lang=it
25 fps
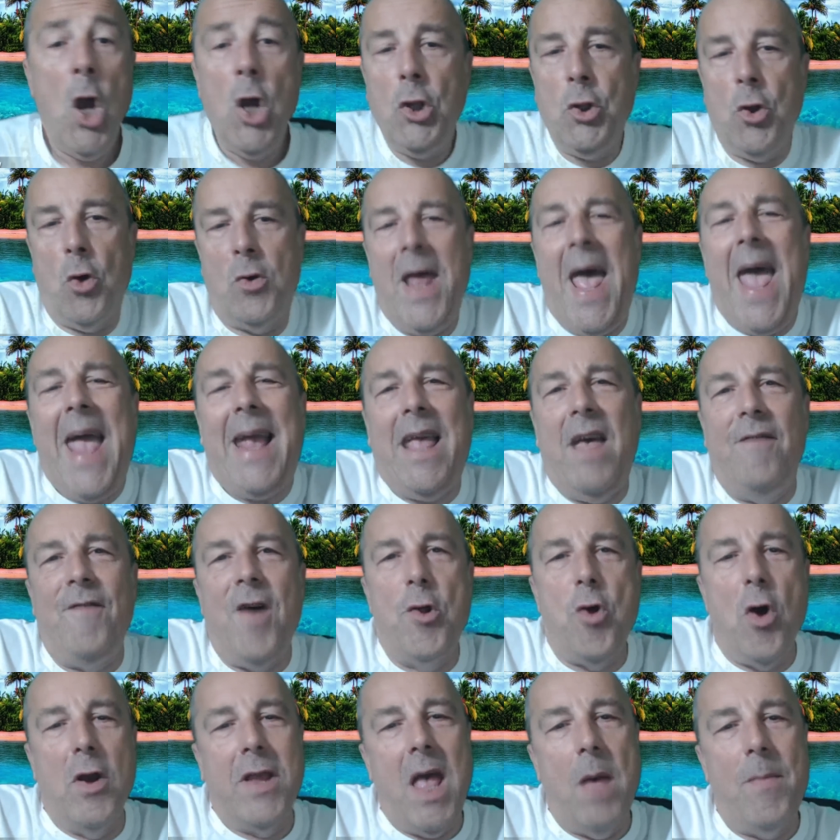Non è che
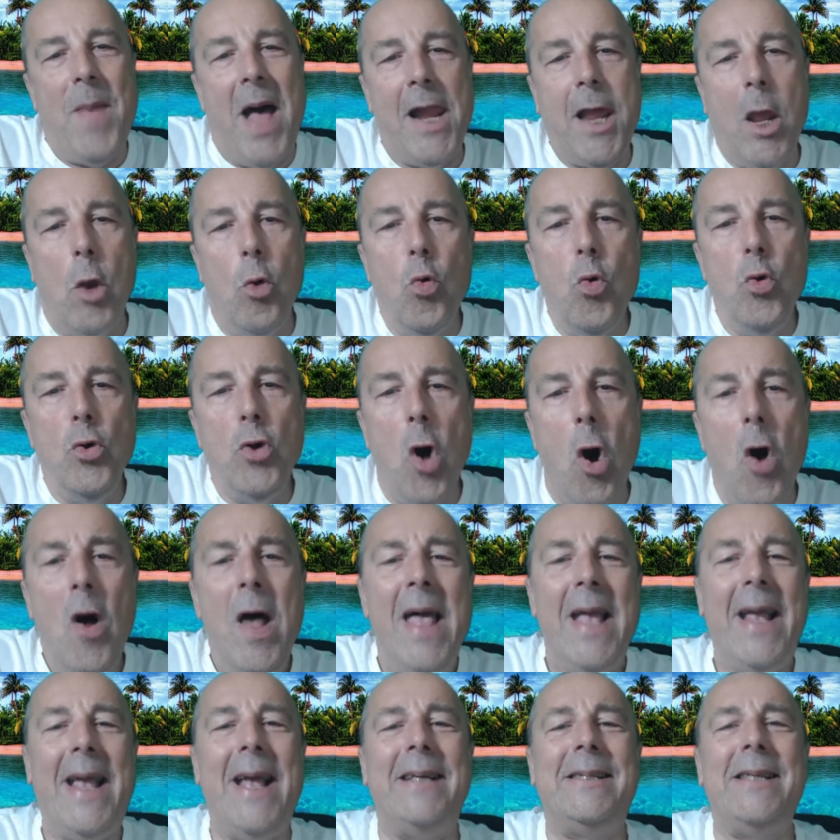vado a chiamare uno
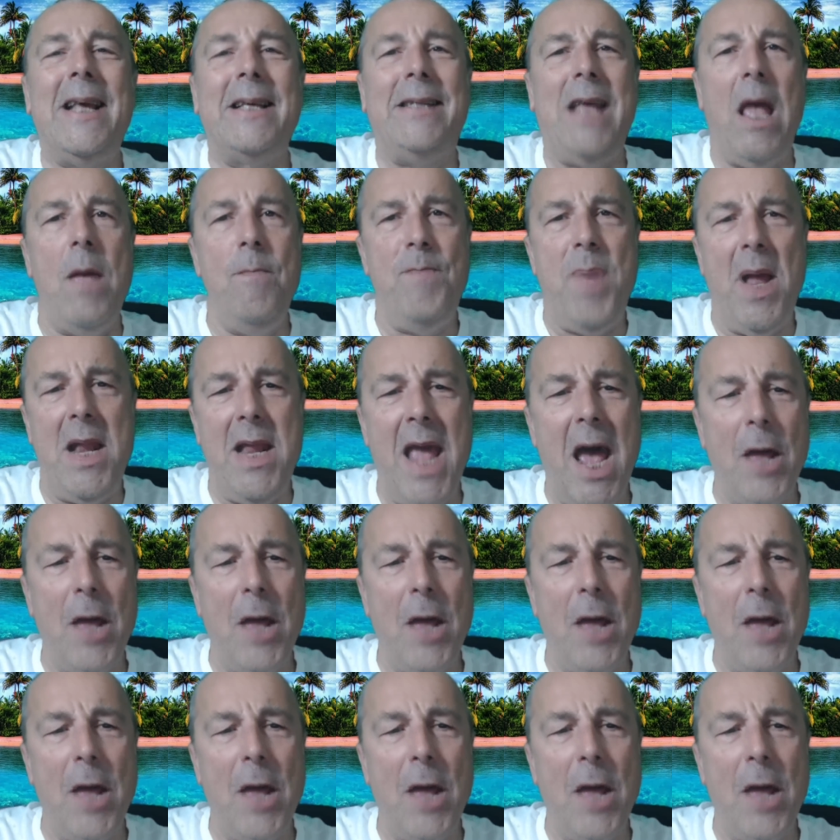che sta sempre lì